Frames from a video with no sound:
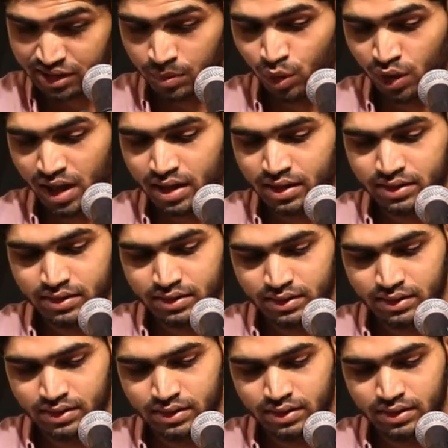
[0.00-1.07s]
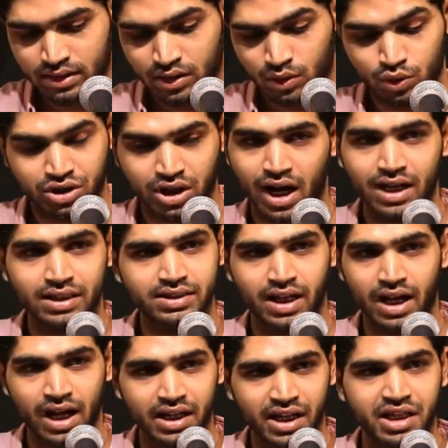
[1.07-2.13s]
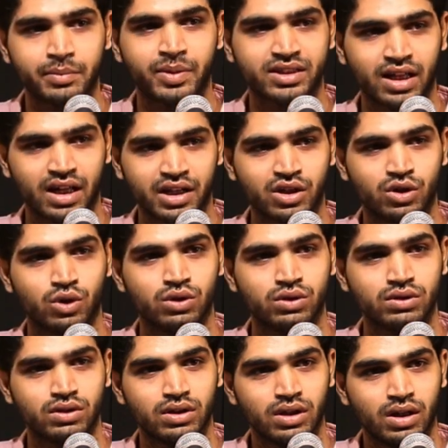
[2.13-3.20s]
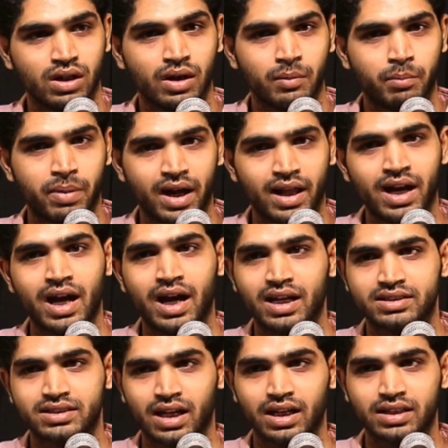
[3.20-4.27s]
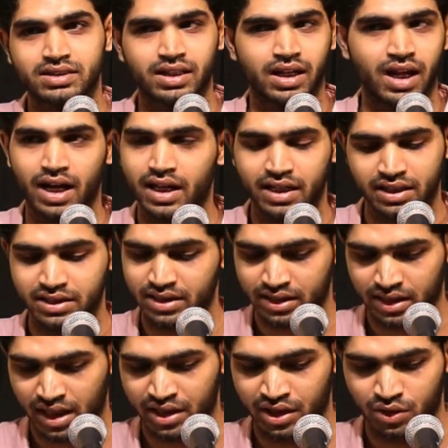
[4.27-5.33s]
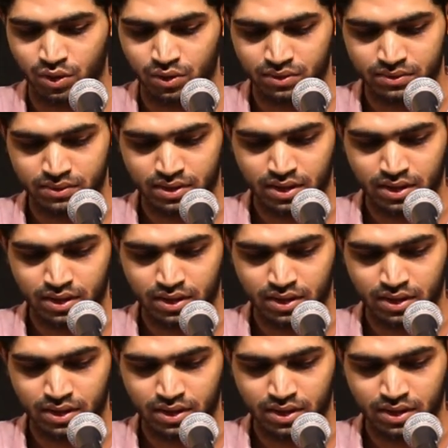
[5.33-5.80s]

से बोला कुछ खास है नहीं बताने को पहला एहसास है नहीं जताने को